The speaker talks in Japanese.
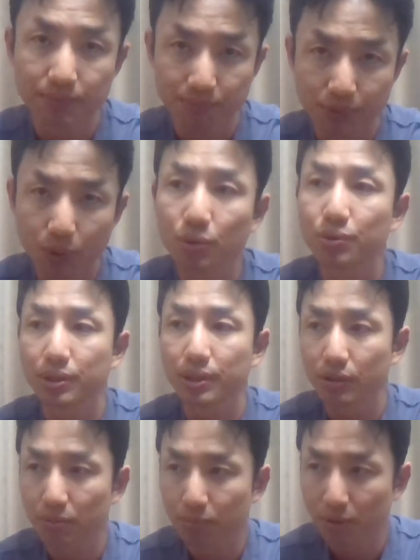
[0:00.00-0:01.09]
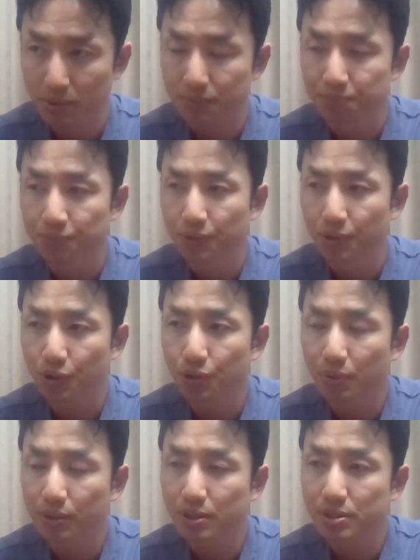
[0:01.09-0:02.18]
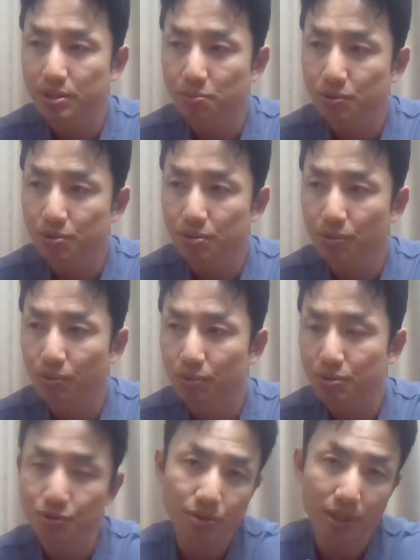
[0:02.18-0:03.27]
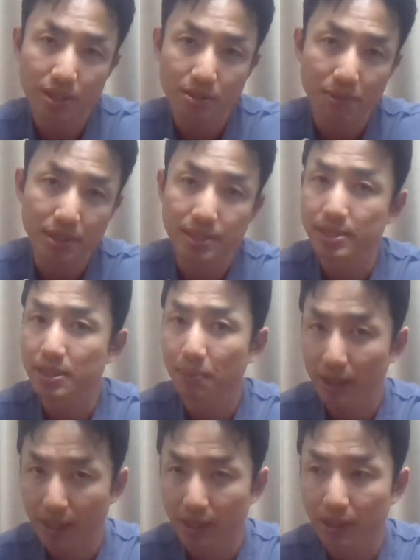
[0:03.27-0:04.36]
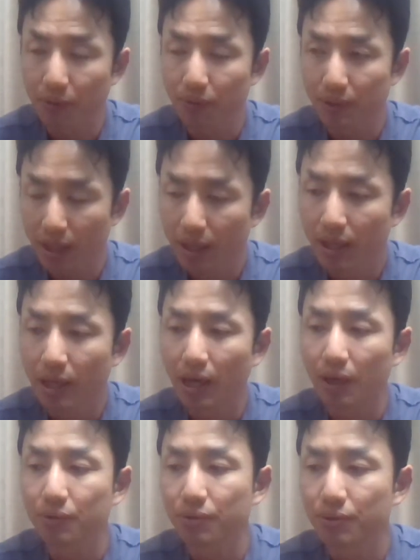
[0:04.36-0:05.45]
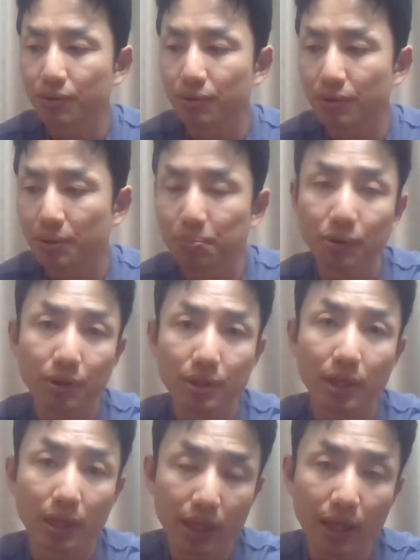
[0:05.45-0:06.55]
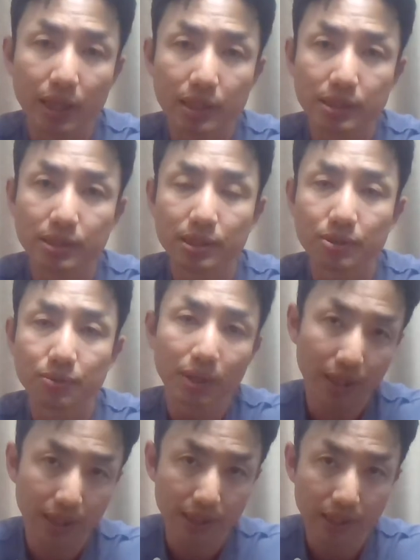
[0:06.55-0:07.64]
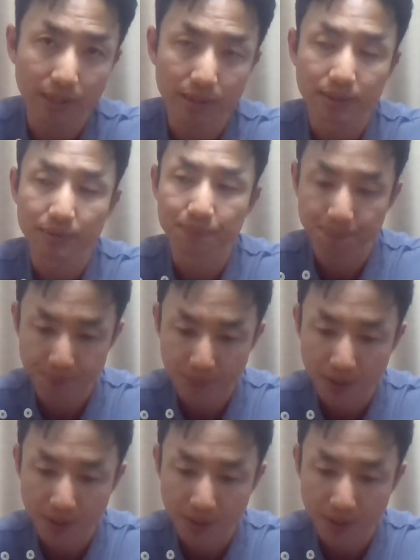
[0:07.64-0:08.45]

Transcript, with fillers: うん、ほとんどいないと思います。っていう私もほんの数ヶ月前に知ったばっかりなので、あの一般の方がね、知ってるわけがないです。うん